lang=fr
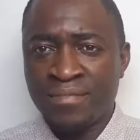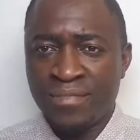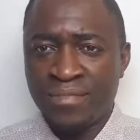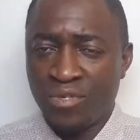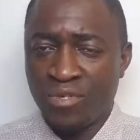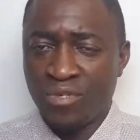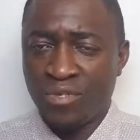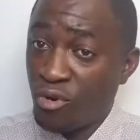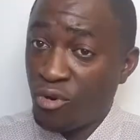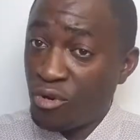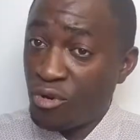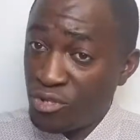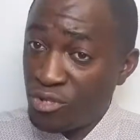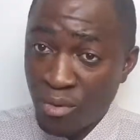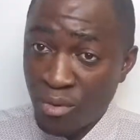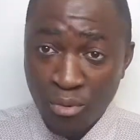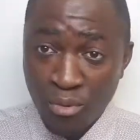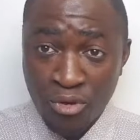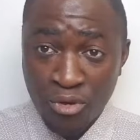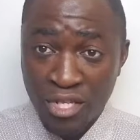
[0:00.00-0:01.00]
Donc quand je dis
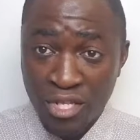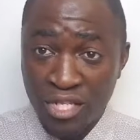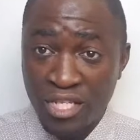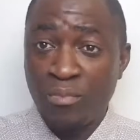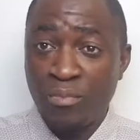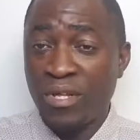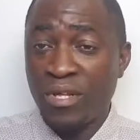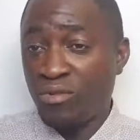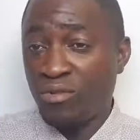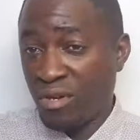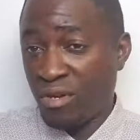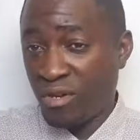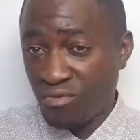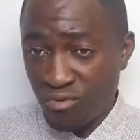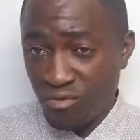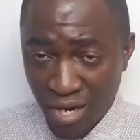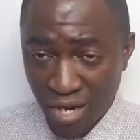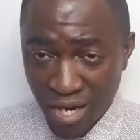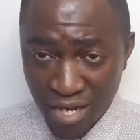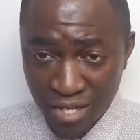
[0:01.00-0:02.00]
ton prochain, ça peut être ton
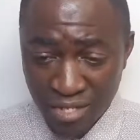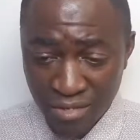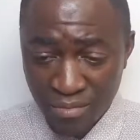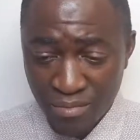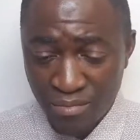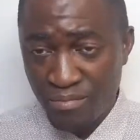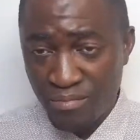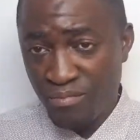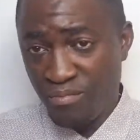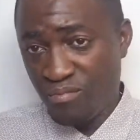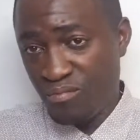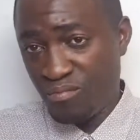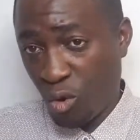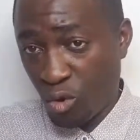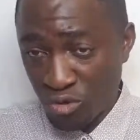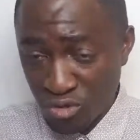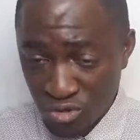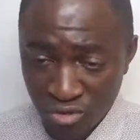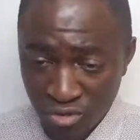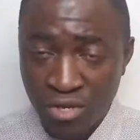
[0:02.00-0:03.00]
entourage
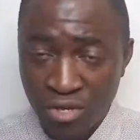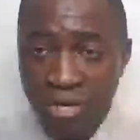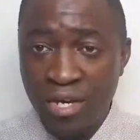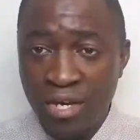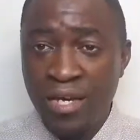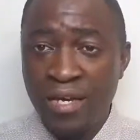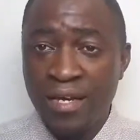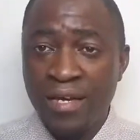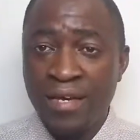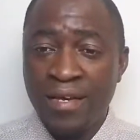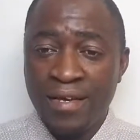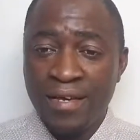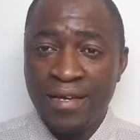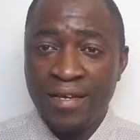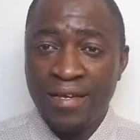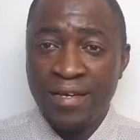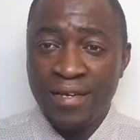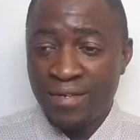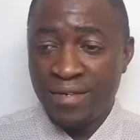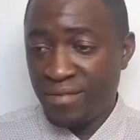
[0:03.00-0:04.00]
proche,
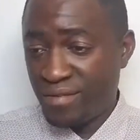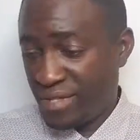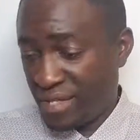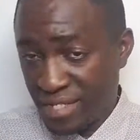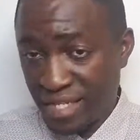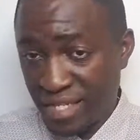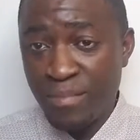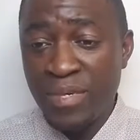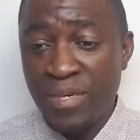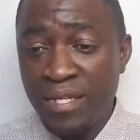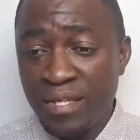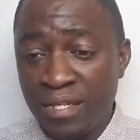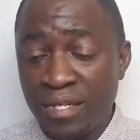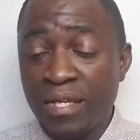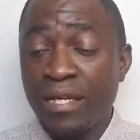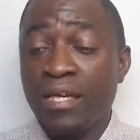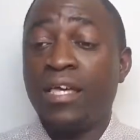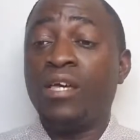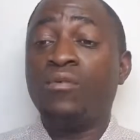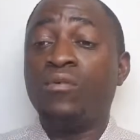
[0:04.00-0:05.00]
tes amis,
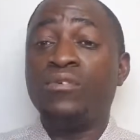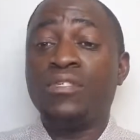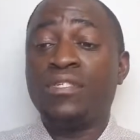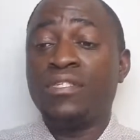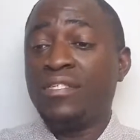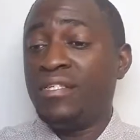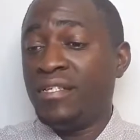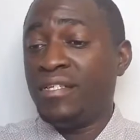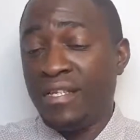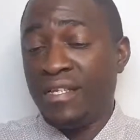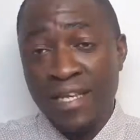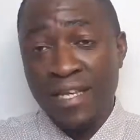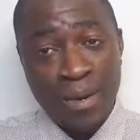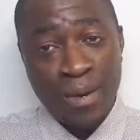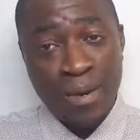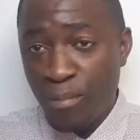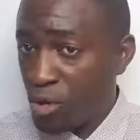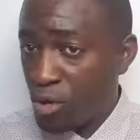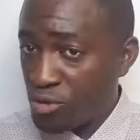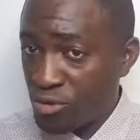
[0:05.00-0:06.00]
et aussi
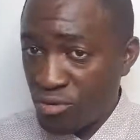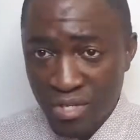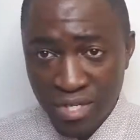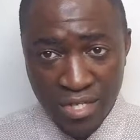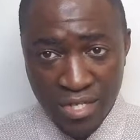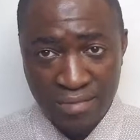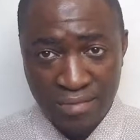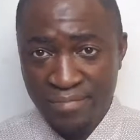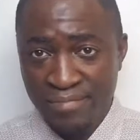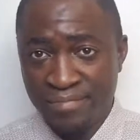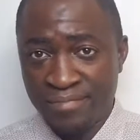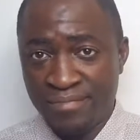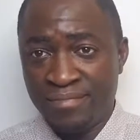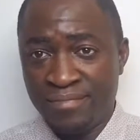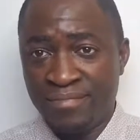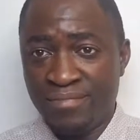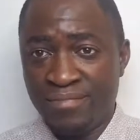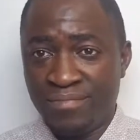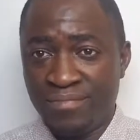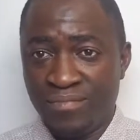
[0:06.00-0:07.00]
n'importe qui.
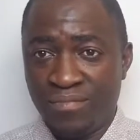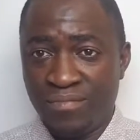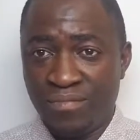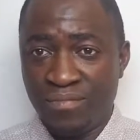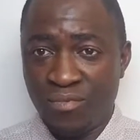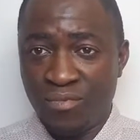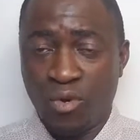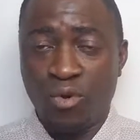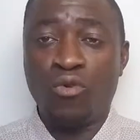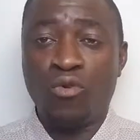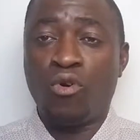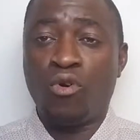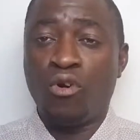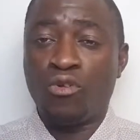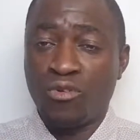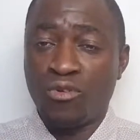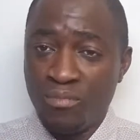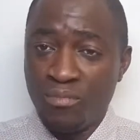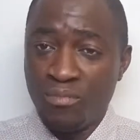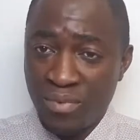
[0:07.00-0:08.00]
Donc
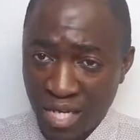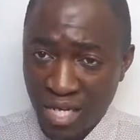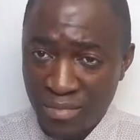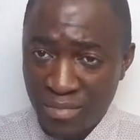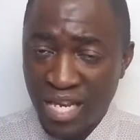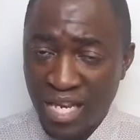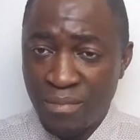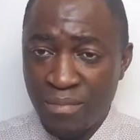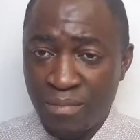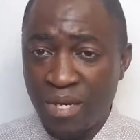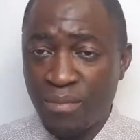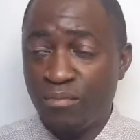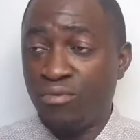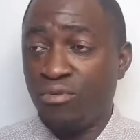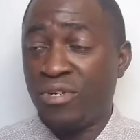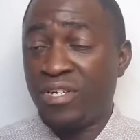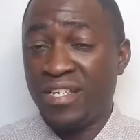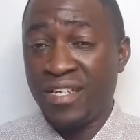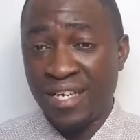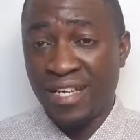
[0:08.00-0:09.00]
quand on prie, bien-aimé,
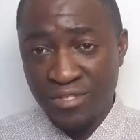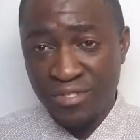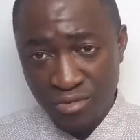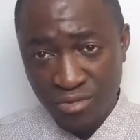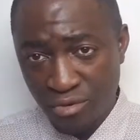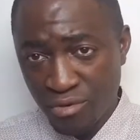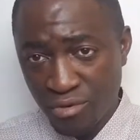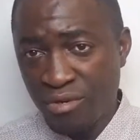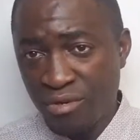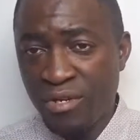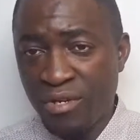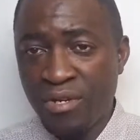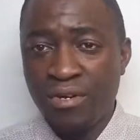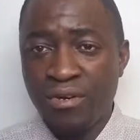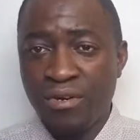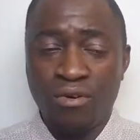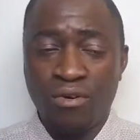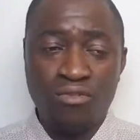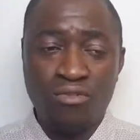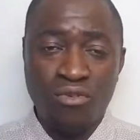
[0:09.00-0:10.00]
pour les nations,
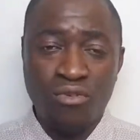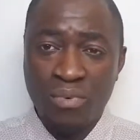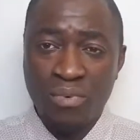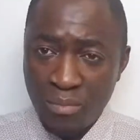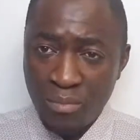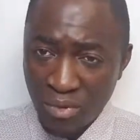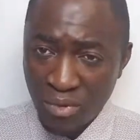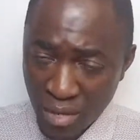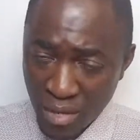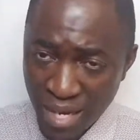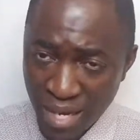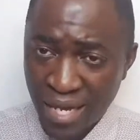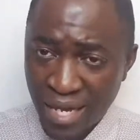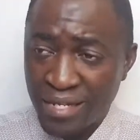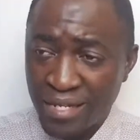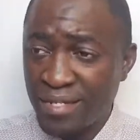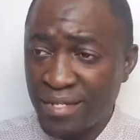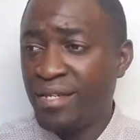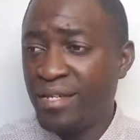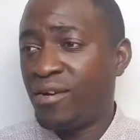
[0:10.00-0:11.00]
quand on prie pour les
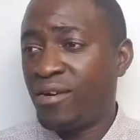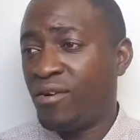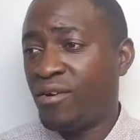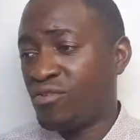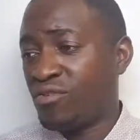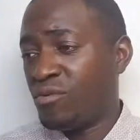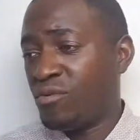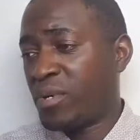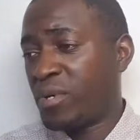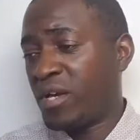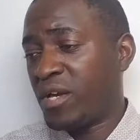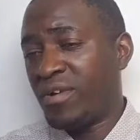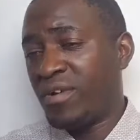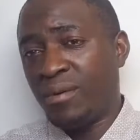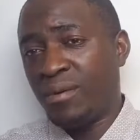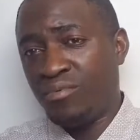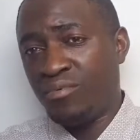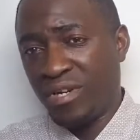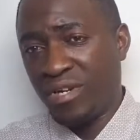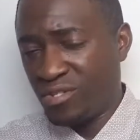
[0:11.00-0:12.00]
malades, quand on prie
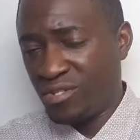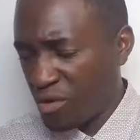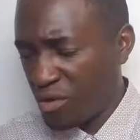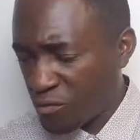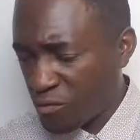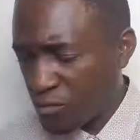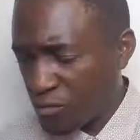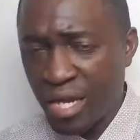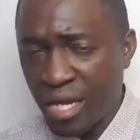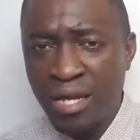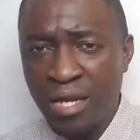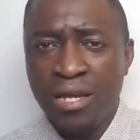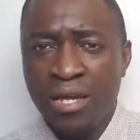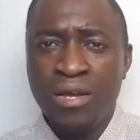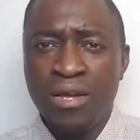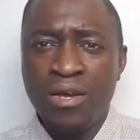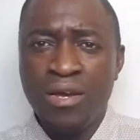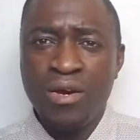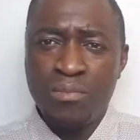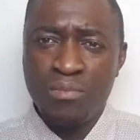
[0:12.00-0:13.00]
voilà, pour les orphelins,
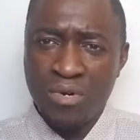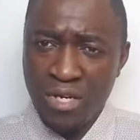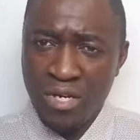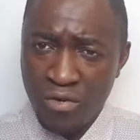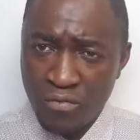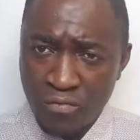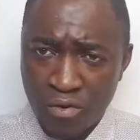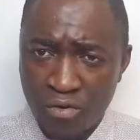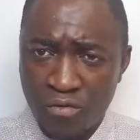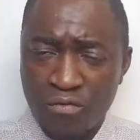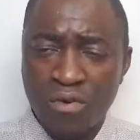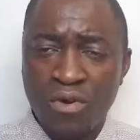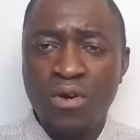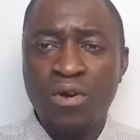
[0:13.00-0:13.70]
pour les veuves,